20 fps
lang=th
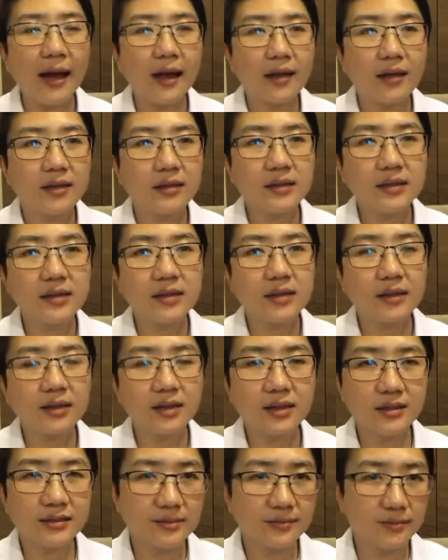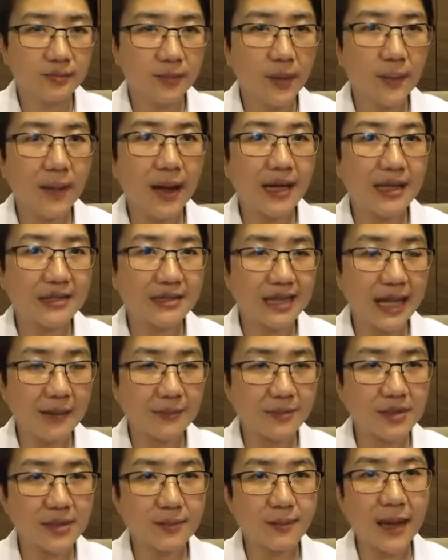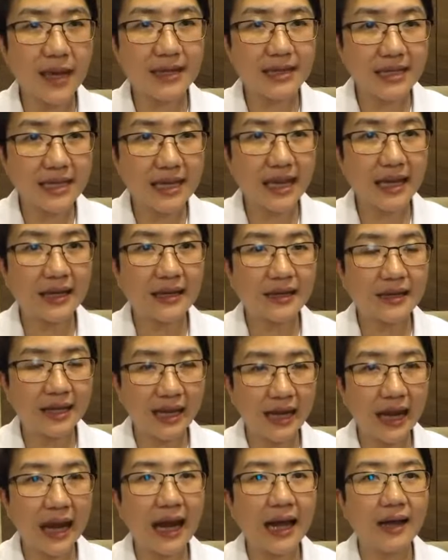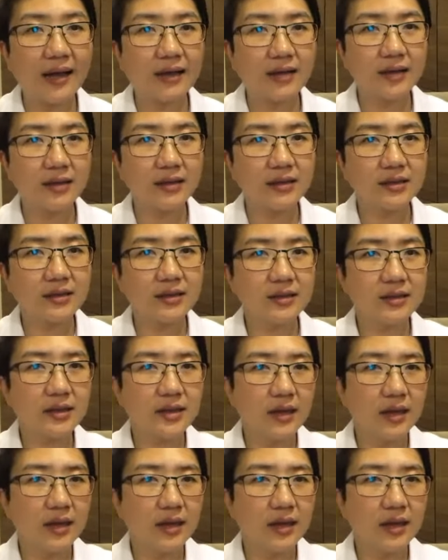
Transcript: 1 คือประมาณ 30 แพ็กเยียร์นะคะ ก็คือ